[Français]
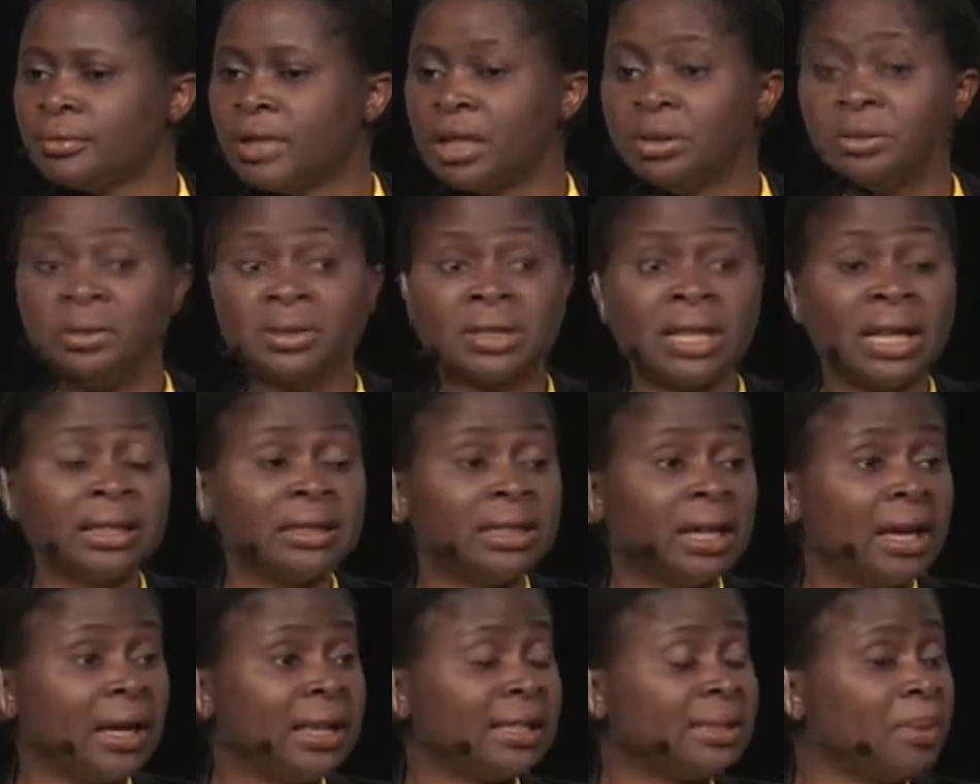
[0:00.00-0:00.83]
Ça ne nous
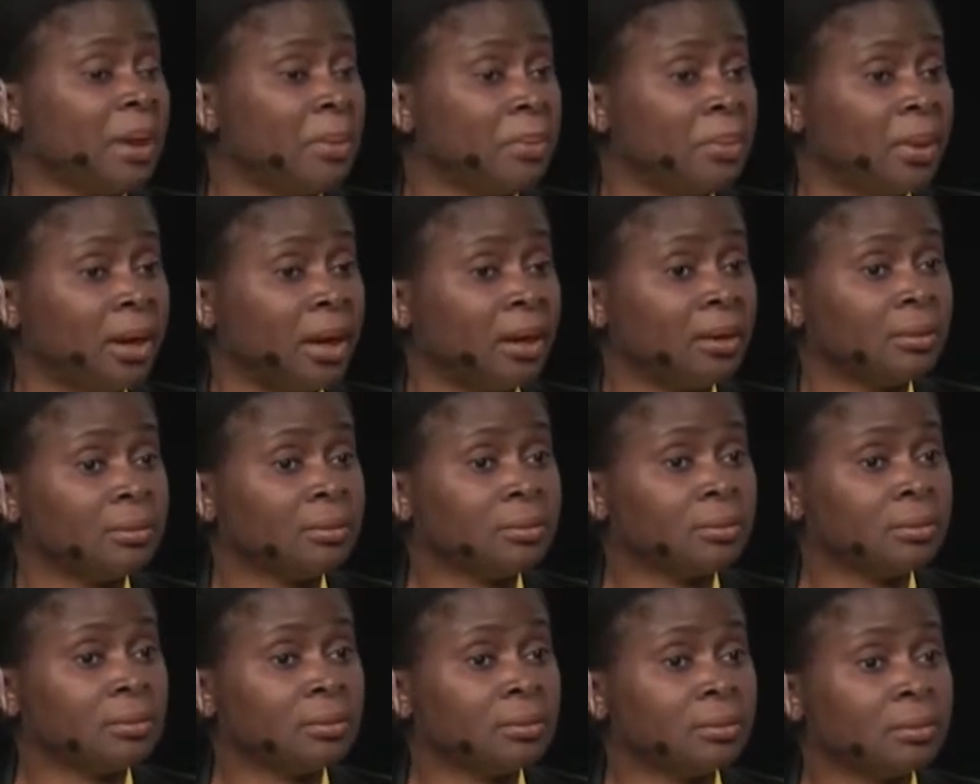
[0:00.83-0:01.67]
intéresse même pas.
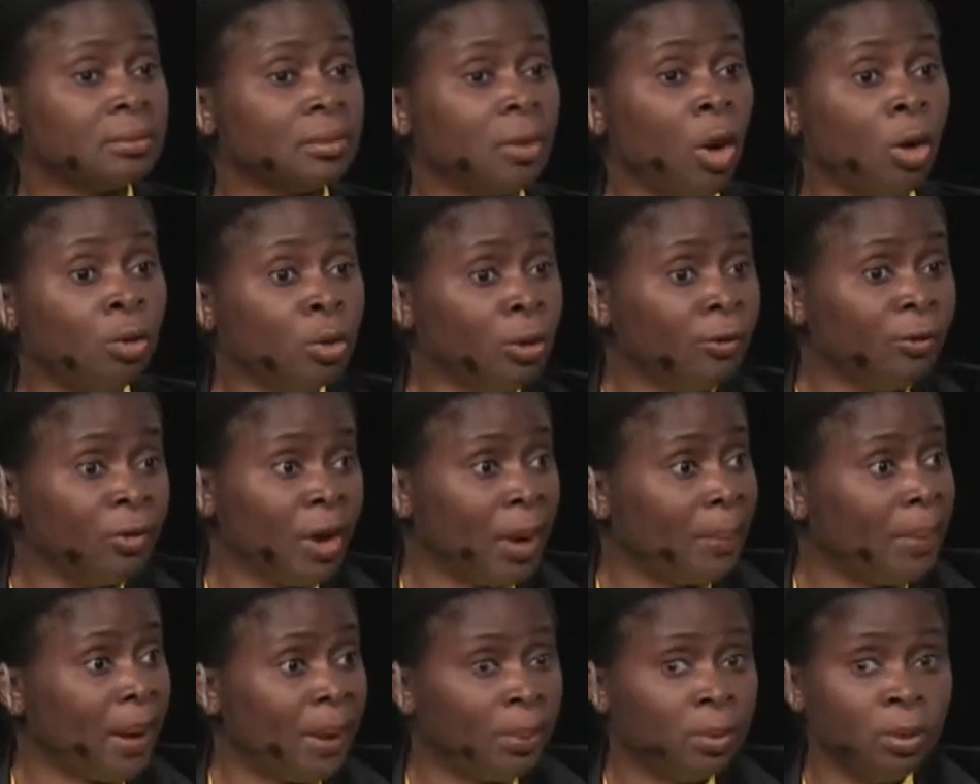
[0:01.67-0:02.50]
On ne
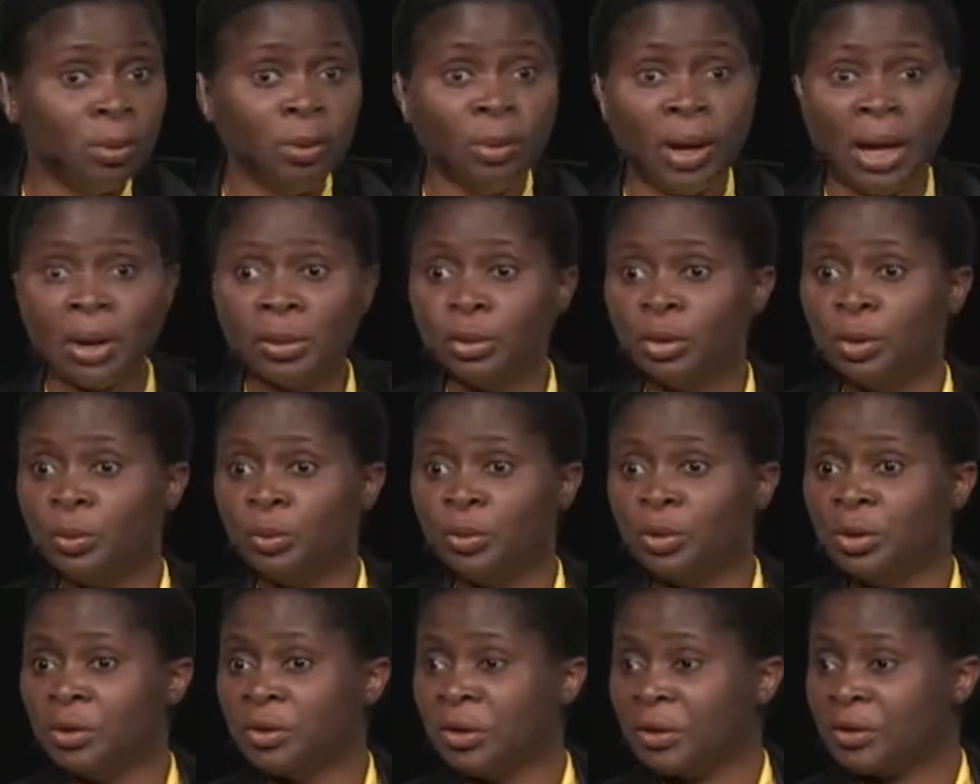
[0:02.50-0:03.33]
voit pas plus loin que le
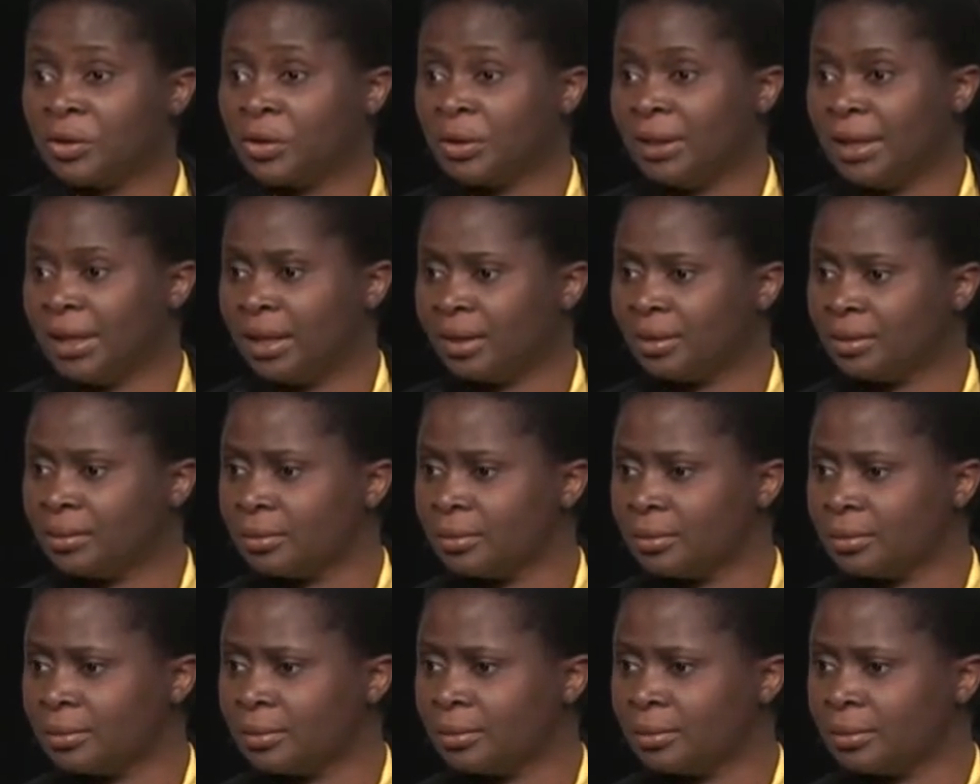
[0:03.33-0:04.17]
bout de notre nez.
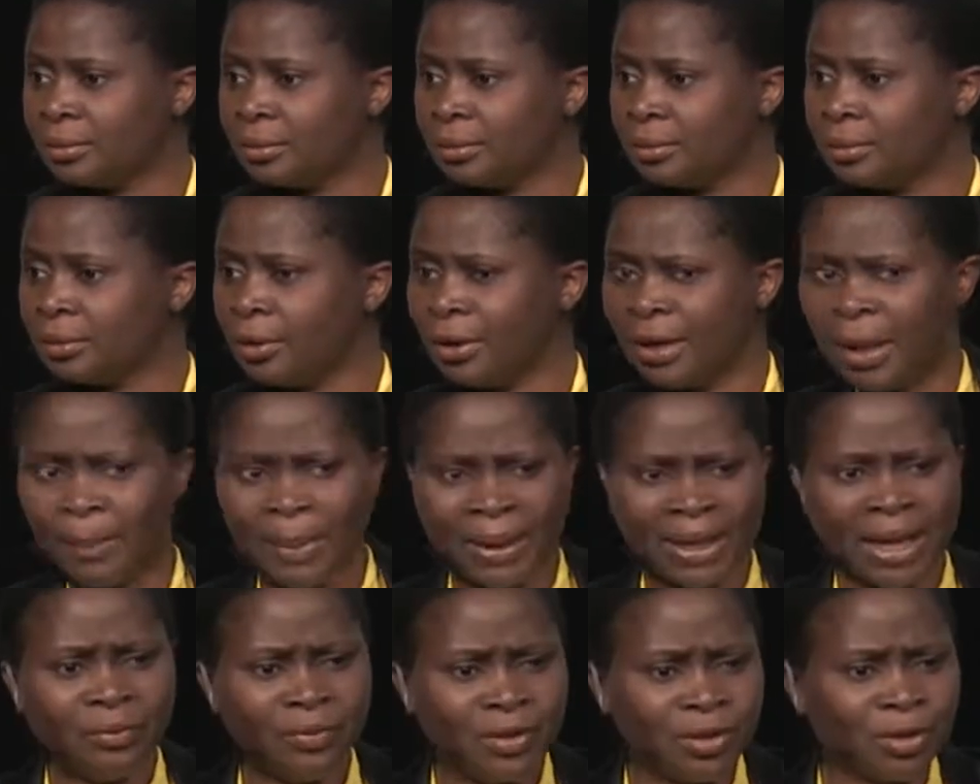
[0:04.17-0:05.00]
On n'a
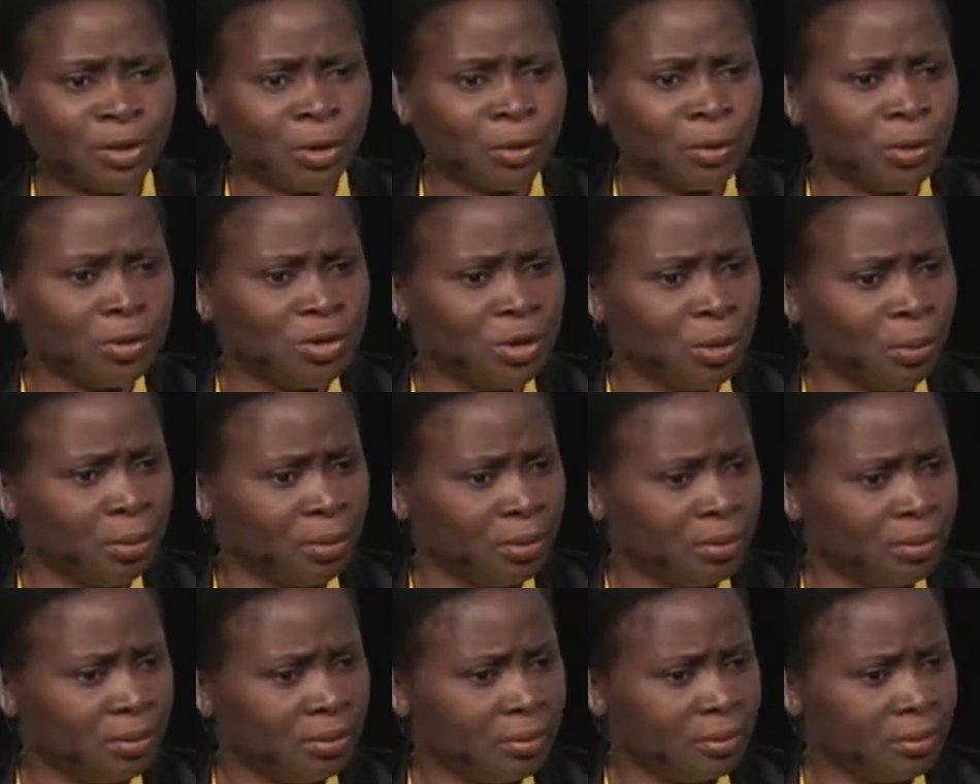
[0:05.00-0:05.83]
pas la vision de Dieu.